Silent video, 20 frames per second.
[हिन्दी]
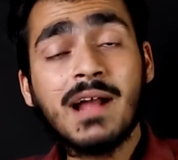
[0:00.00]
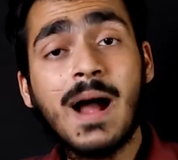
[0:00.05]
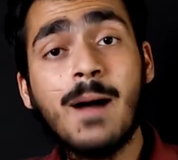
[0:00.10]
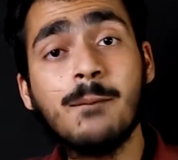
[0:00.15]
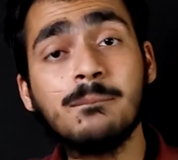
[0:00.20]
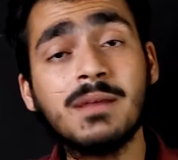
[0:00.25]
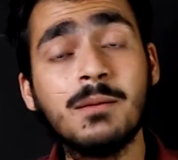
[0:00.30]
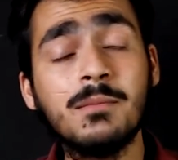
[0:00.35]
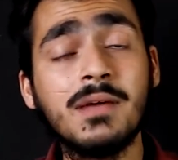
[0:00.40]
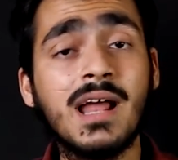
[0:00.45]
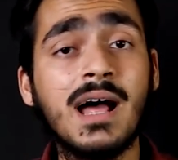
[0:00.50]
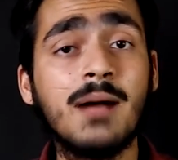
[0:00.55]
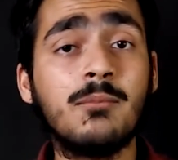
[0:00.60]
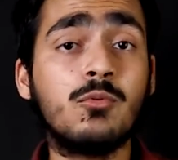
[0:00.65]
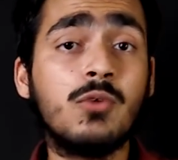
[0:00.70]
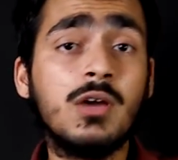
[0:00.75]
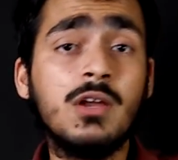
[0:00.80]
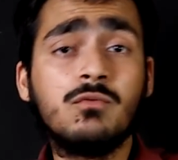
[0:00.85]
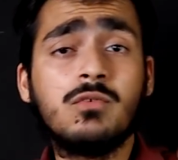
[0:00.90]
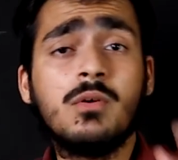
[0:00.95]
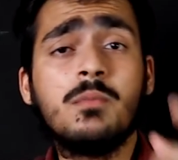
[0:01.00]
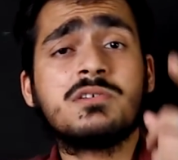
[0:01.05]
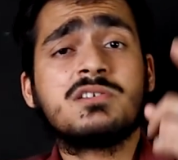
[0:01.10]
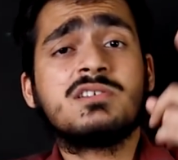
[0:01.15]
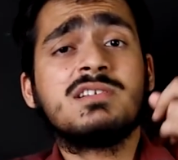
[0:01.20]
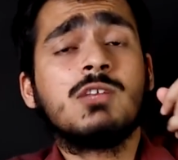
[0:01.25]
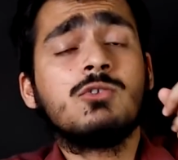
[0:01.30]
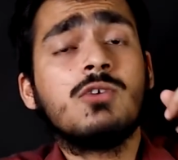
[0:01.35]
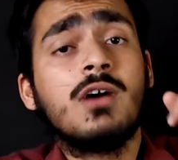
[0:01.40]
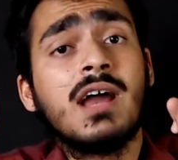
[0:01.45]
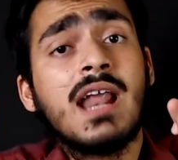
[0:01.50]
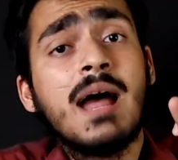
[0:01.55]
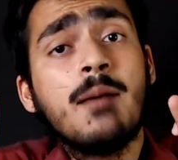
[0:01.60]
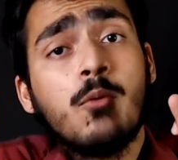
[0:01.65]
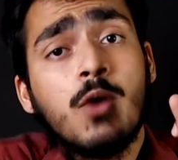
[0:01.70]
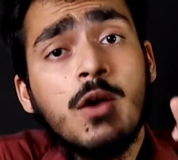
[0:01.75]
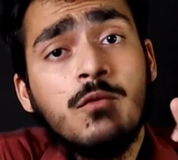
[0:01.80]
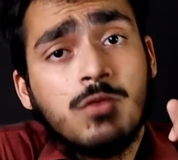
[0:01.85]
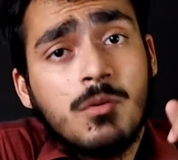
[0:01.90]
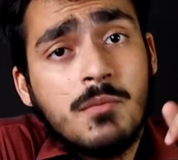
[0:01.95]
पे काम था मेरा आपको इन्फॉर्मेशन है तो अगर
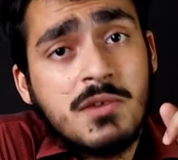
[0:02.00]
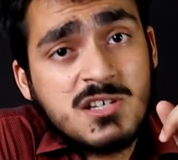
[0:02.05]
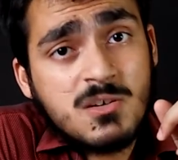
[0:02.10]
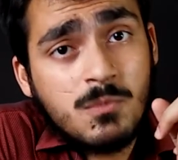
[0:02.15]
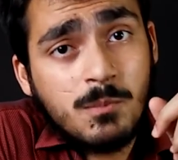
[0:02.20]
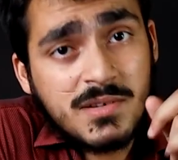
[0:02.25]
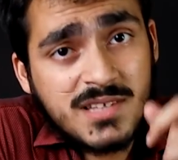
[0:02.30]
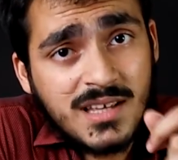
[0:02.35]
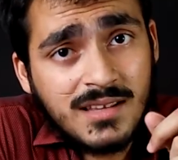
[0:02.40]
आपको इन्फॉर्मेशन